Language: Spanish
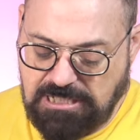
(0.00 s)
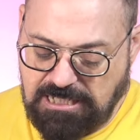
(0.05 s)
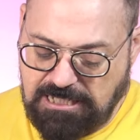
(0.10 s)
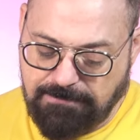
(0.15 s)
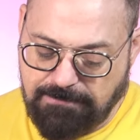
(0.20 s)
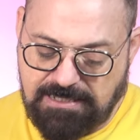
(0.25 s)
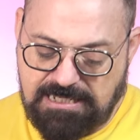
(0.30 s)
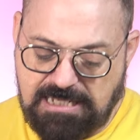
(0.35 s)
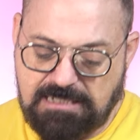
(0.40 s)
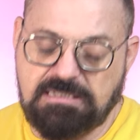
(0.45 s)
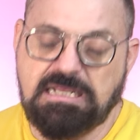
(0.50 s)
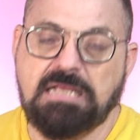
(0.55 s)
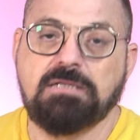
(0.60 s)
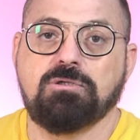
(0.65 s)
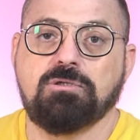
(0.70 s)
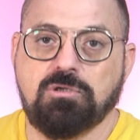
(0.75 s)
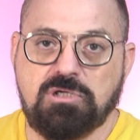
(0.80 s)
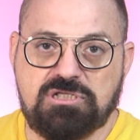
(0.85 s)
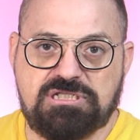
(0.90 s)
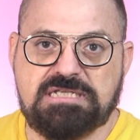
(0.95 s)
Que le vayan
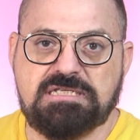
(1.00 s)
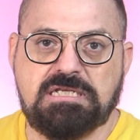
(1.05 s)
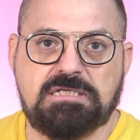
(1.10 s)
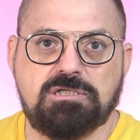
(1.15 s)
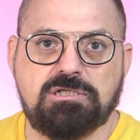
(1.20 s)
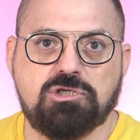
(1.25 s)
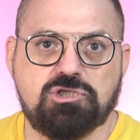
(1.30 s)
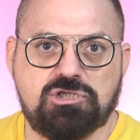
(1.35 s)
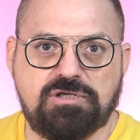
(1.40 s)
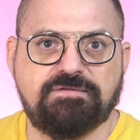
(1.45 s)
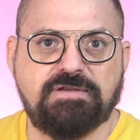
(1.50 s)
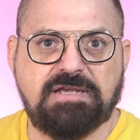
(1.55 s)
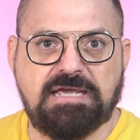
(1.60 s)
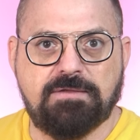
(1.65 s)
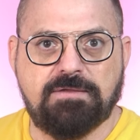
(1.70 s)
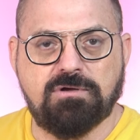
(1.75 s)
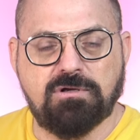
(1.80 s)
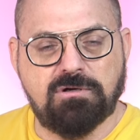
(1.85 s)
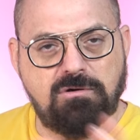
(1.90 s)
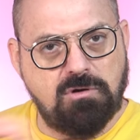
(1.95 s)
dando. Lo echéis en
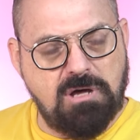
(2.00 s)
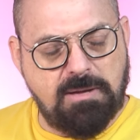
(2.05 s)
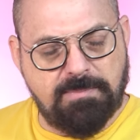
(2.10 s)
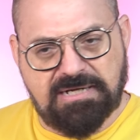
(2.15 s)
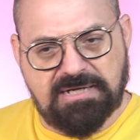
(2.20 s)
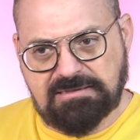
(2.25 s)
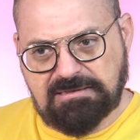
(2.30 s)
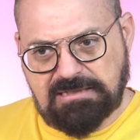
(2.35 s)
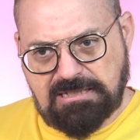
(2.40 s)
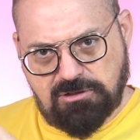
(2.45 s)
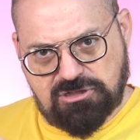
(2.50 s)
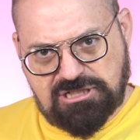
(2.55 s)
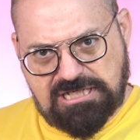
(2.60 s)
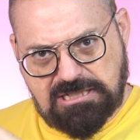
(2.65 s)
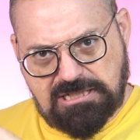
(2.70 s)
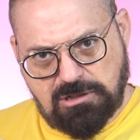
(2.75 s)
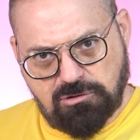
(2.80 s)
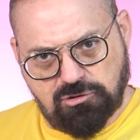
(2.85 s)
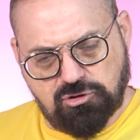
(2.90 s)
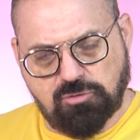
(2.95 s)
dosificador, lo,
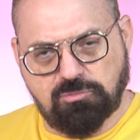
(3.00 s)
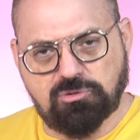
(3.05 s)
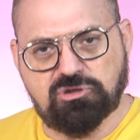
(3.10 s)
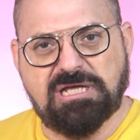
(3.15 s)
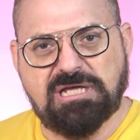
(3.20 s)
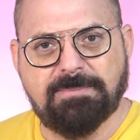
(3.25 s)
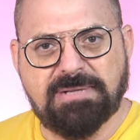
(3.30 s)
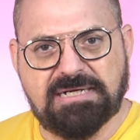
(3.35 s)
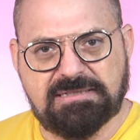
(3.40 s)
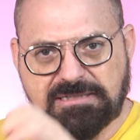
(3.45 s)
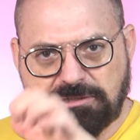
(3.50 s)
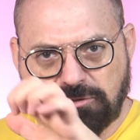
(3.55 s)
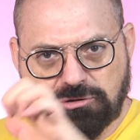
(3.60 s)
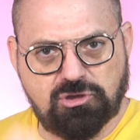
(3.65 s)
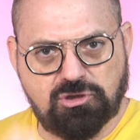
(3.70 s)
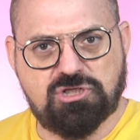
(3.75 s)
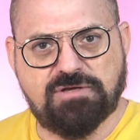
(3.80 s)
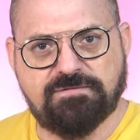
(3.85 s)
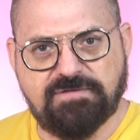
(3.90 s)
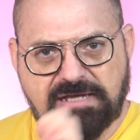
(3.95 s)
echéis en otro bote aparte
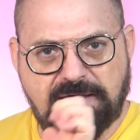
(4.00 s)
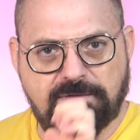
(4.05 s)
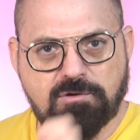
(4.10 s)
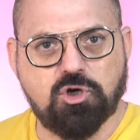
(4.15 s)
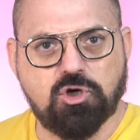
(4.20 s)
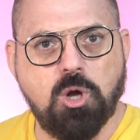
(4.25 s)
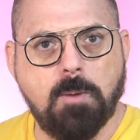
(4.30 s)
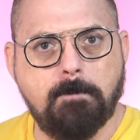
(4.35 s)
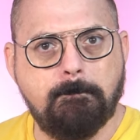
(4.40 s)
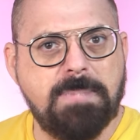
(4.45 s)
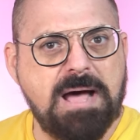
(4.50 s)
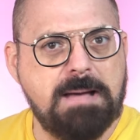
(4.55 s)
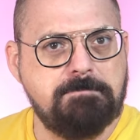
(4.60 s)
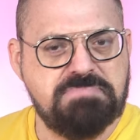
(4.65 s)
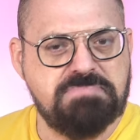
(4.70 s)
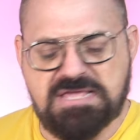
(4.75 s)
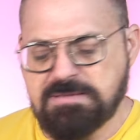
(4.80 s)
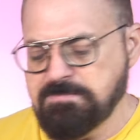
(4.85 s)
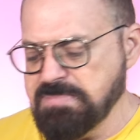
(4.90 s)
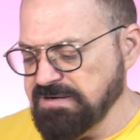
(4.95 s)
con dosificador, con
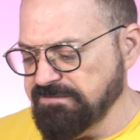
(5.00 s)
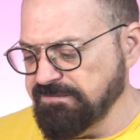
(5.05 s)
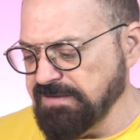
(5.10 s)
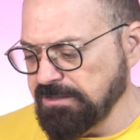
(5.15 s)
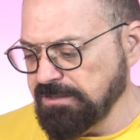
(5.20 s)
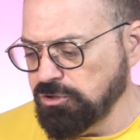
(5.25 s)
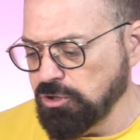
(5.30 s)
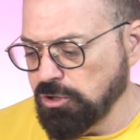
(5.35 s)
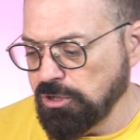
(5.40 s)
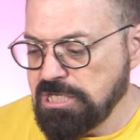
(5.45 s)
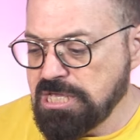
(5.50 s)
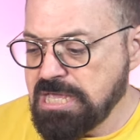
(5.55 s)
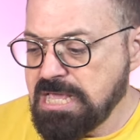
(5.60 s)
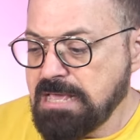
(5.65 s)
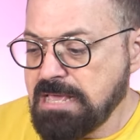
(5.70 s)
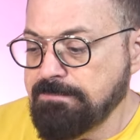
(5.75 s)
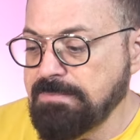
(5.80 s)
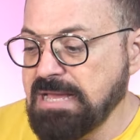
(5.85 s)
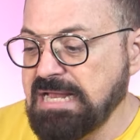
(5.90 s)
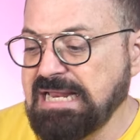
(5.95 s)
pump y perfecto.
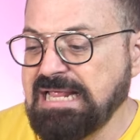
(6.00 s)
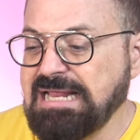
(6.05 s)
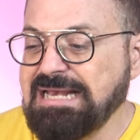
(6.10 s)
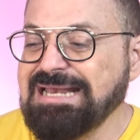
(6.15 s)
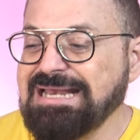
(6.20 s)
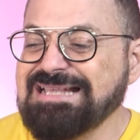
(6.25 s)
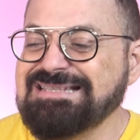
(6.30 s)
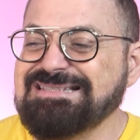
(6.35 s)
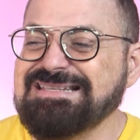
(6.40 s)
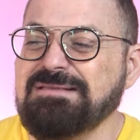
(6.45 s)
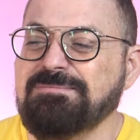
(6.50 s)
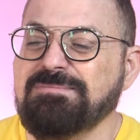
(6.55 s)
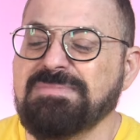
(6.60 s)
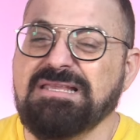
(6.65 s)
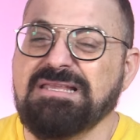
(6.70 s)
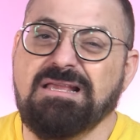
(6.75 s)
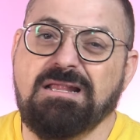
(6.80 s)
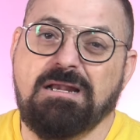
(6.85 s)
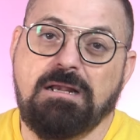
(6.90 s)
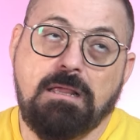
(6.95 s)
Vale, leche
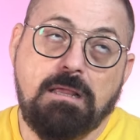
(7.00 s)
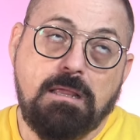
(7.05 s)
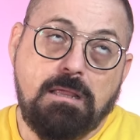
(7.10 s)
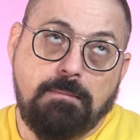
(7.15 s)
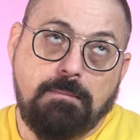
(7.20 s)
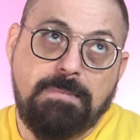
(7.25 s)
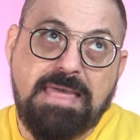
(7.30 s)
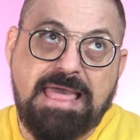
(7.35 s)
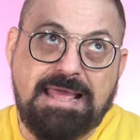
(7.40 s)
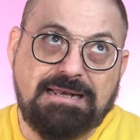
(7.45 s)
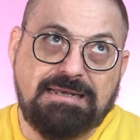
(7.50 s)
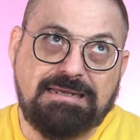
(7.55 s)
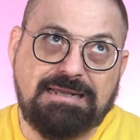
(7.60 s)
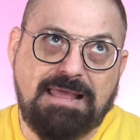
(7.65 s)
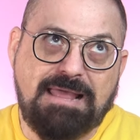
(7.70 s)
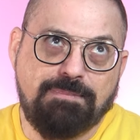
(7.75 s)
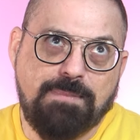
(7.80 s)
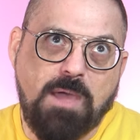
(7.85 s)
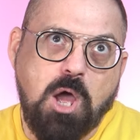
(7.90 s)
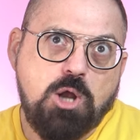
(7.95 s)
miel.
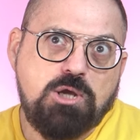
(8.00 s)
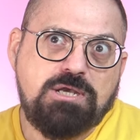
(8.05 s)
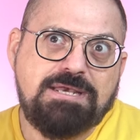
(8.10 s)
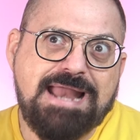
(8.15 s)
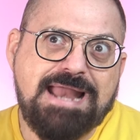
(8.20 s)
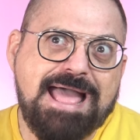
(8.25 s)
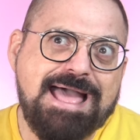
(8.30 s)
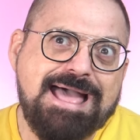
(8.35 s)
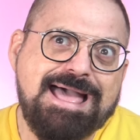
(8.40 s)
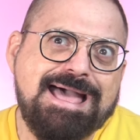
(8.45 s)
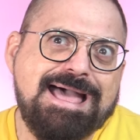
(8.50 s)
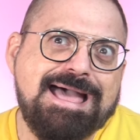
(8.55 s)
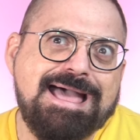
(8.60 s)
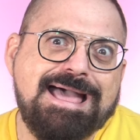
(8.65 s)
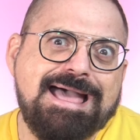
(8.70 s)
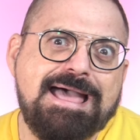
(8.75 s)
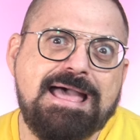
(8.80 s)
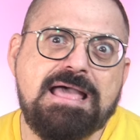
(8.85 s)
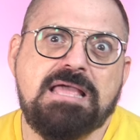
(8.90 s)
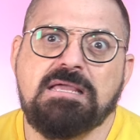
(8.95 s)

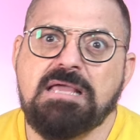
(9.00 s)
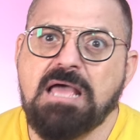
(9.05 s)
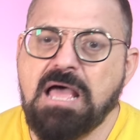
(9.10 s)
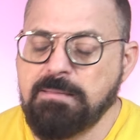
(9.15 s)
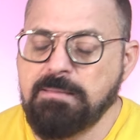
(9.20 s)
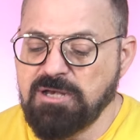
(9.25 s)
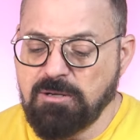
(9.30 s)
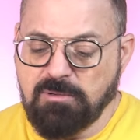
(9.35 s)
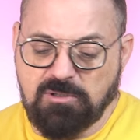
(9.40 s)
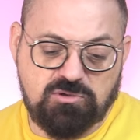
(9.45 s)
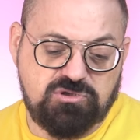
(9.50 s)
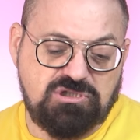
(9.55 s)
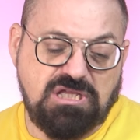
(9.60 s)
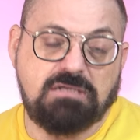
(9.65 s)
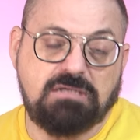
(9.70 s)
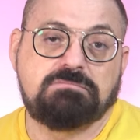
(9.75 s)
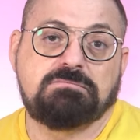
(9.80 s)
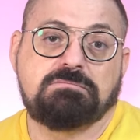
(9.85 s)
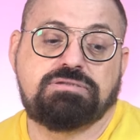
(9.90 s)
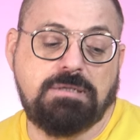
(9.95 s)
Mercadona. A mí no me
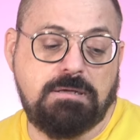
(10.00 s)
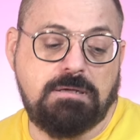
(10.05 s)
gusta.